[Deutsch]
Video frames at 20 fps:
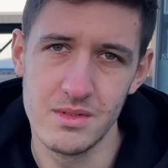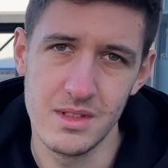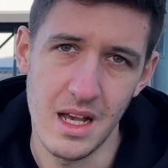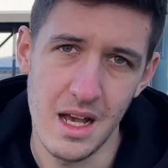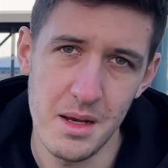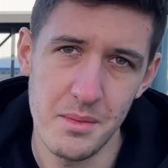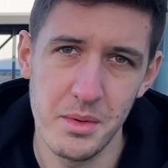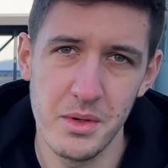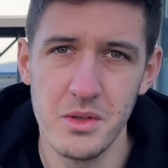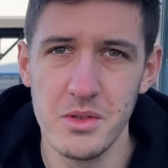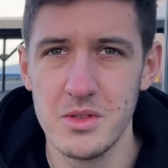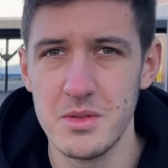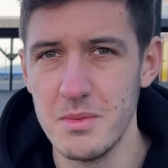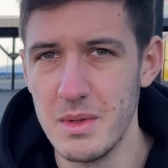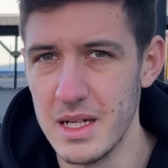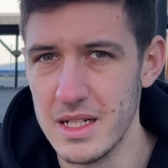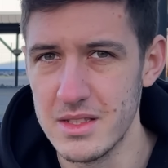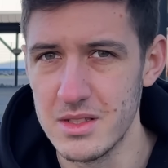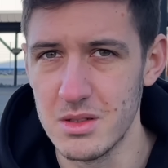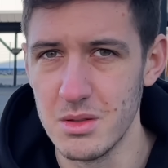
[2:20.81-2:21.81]
Cabrios
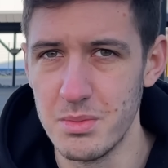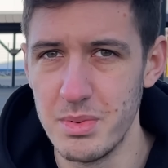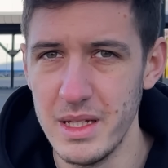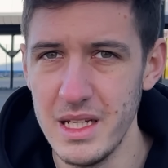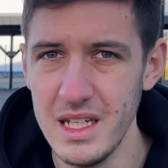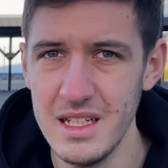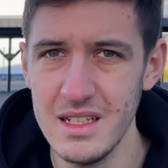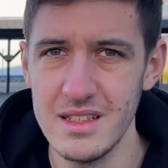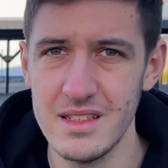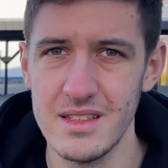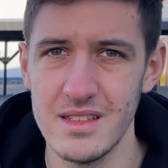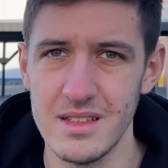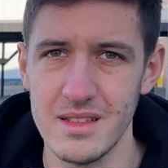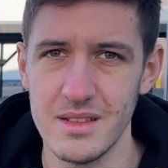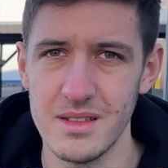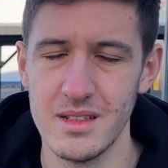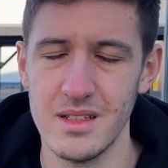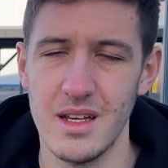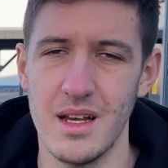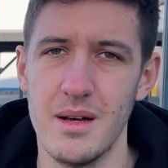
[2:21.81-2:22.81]
mehr als Coupés,
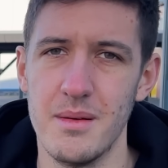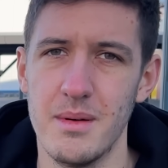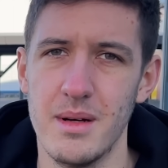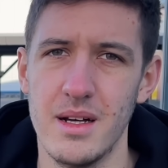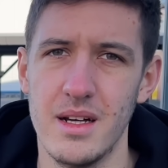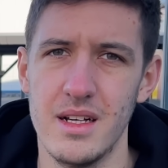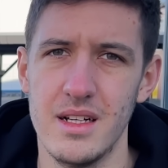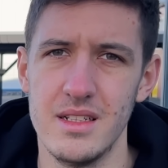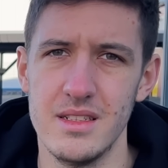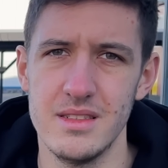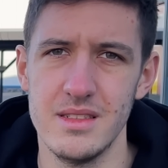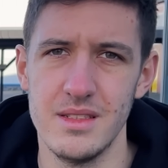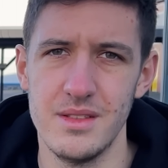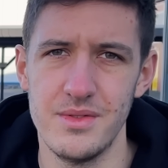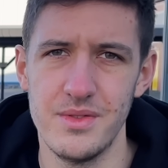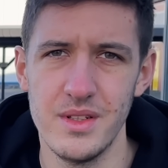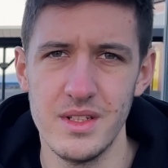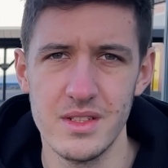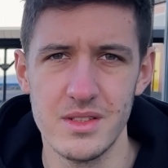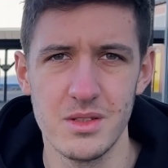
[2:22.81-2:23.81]
aber ich
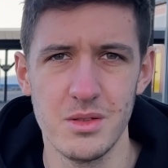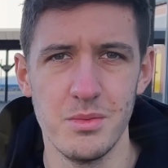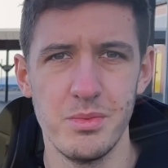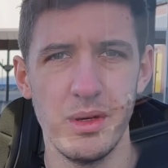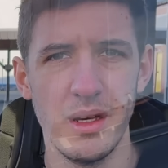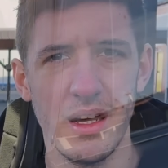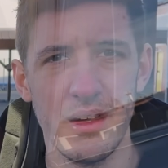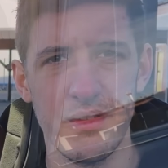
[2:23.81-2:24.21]
finde das Coupé